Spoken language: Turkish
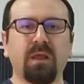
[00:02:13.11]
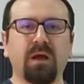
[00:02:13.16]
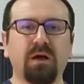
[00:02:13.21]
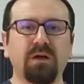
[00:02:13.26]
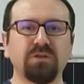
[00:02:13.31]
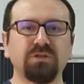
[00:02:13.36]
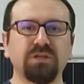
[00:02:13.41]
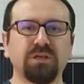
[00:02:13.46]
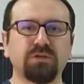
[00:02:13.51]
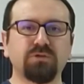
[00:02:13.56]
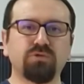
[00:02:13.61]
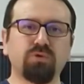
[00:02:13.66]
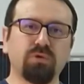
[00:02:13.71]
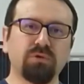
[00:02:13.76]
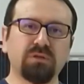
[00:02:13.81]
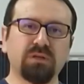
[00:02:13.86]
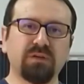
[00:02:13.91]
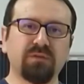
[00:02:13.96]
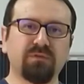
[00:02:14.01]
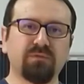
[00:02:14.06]
Ancak
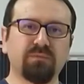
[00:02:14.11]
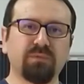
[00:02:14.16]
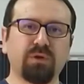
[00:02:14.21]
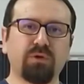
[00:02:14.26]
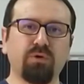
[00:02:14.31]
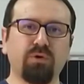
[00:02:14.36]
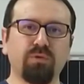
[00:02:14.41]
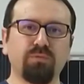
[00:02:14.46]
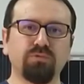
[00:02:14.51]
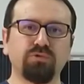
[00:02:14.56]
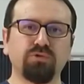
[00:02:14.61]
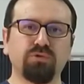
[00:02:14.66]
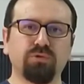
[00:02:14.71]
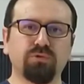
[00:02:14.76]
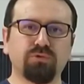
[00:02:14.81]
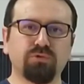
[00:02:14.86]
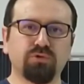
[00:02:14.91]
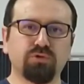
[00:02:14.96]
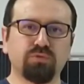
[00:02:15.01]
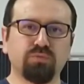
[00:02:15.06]
sol tarafımda görmüş
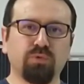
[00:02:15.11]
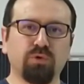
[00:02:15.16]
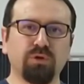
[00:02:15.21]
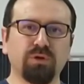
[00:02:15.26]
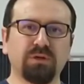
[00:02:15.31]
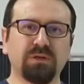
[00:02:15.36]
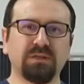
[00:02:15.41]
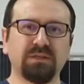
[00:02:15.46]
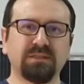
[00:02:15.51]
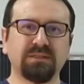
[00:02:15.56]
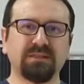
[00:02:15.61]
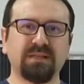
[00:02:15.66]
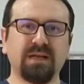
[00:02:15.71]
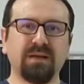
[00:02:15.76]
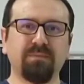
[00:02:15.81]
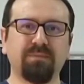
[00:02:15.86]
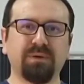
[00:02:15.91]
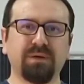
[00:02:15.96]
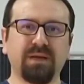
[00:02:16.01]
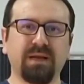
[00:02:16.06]
olduğunuz
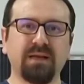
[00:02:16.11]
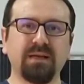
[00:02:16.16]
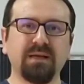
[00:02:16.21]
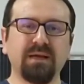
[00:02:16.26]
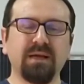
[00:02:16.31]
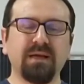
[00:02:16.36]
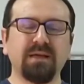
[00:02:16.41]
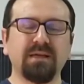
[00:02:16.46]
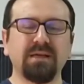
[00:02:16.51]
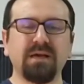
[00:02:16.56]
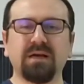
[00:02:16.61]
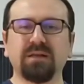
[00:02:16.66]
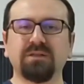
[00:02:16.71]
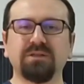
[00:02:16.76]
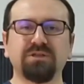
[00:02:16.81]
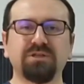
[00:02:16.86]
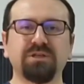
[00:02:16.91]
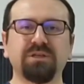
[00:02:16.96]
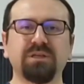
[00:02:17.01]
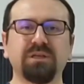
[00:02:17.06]
monokristal panel
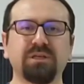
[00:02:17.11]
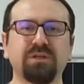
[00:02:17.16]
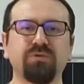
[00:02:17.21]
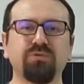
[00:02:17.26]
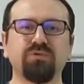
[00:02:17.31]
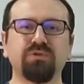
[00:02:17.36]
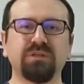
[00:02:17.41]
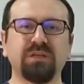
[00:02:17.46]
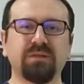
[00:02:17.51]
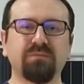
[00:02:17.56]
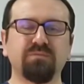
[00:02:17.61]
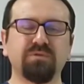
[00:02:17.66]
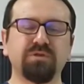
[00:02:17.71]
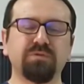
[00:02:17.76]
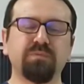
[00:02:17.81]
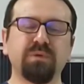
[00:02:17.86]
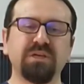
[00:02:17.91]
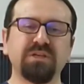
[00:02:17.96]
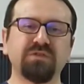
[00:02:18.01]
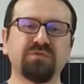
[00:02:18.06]
yaklaşık
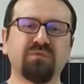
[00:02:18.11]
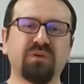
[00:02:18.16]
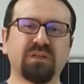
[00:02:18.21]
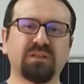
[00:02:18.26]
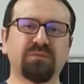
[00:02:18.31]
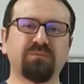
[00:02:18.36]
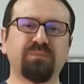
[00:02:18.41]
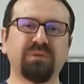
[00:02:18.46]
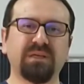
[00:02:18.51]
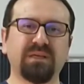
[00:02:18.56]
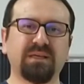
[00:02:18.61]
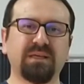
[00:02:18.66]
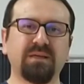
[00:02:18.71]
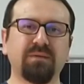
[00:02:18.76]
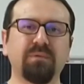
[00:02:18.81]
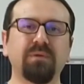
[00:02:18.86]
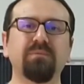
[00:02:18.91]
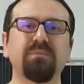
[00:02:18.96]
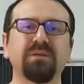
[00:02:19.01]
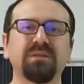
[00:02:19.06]
275 watt pik
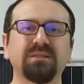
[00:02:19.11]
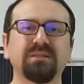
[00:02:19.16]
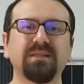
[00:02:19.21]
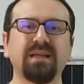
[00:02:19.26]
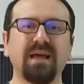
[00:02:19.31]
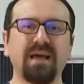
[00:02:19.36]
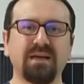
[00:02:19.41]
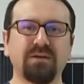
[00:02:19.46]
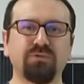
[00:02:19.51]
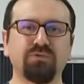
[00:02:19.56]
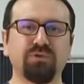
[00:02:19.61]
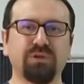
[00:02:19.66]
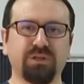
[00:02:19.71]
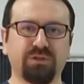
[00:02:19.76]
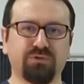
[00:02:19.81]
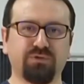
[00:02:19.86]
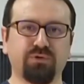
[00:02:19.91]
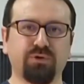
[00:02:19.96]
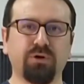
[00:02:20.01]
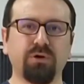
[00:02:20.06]
gibi bir değer
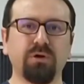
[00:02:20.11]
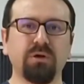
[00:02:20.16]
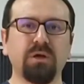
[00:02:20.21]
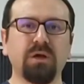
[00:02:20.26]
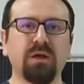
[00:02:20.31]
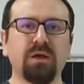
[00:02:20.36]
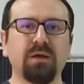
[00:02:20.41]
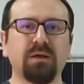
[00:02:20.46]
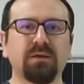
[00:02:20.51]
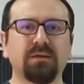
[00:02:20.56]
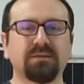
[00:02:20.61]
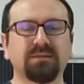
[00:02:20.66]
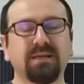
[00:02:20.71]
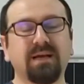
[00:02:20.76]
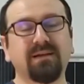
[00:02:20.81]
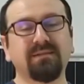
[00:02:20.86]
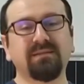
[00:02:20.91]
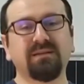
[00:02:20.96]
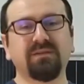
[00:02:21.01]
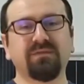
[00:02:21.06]
üretiyor.
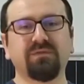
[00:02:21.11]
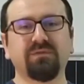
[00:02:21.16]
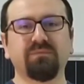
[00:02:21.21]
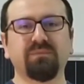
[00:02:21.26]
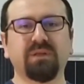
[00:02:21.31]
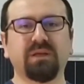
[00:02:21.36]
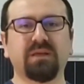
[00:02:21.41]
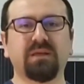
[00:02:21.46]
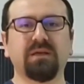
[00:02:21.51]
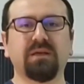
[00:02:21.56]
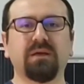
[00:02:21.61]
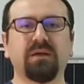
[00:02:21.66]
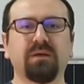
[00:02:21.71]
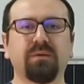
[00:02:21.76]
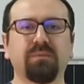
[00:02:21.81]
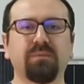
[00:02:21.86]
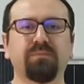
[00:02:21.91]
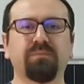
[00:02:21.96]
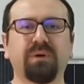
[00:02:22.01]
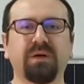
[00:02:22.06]
Sağ tarafımdaki
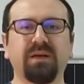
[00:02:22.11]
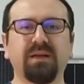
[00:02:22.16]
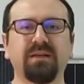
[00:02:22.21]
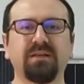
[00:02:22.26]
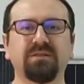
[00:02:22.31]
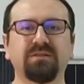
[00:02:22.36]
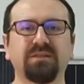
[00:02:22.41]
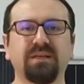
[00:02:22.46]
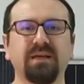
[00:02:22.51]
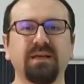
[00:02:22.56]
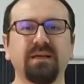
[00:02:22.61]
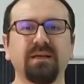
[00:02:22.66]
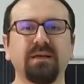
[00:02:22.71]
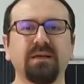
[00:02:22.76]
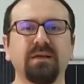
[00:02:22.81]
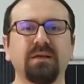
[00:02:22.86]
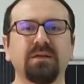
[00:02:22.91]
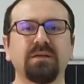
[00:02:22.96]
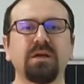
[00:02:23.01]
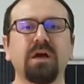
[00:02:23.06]
panel ise
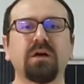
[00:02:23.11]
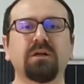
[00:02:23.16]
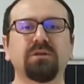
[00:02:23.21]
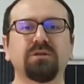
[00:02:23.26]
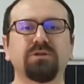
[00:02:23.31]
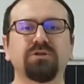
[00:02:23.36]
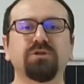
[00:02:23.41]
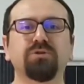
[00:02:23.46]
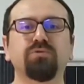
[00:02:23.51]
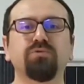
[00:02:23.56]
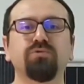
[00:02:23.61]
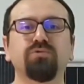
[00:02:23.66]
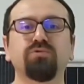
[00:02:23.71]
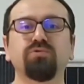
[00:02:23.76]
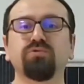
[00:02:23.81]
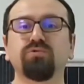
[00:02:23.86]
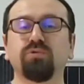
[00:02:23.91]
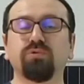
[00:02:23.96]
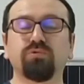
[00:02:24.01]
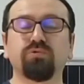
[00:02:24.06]
yaklaşık
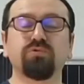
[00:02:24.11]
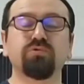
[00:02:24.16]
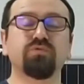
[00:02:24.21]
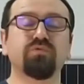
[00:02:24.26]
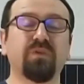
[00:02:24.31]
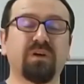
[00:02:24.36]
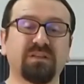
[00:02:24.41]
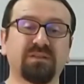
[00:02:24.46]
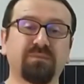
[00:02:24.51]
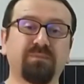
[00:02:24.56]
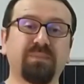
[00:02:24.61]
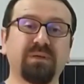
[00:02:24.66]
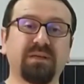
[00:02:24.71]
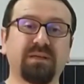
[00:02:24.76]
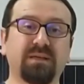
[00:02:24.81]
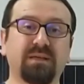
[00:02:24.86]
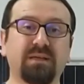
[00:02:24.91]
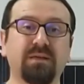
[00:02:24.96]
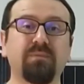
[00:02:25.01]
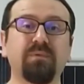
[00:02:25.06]
330 watt peak
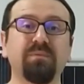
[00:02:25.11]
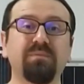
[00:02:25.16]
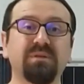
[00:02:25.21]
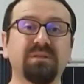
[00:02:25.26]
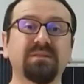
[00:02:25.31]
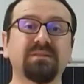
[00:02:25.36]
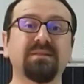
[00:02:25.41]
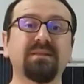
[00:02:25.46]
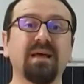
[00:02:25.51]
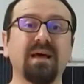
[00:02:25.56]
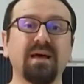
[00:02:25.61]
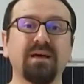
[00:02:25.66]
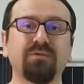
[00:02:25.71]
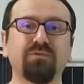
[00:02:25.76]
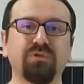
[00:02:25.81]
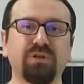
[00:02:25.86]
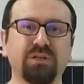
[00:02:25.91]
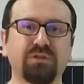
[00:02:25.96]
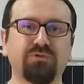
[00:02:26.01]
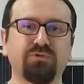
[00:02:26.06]
gibi bir değer
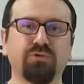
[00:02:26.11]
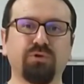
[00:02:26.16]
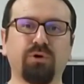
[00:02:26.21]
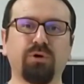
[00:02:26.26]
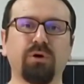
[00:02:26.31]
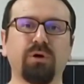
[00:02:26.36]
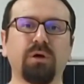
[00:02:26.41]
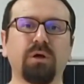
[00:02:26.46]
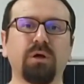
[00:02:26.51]
üretiyor.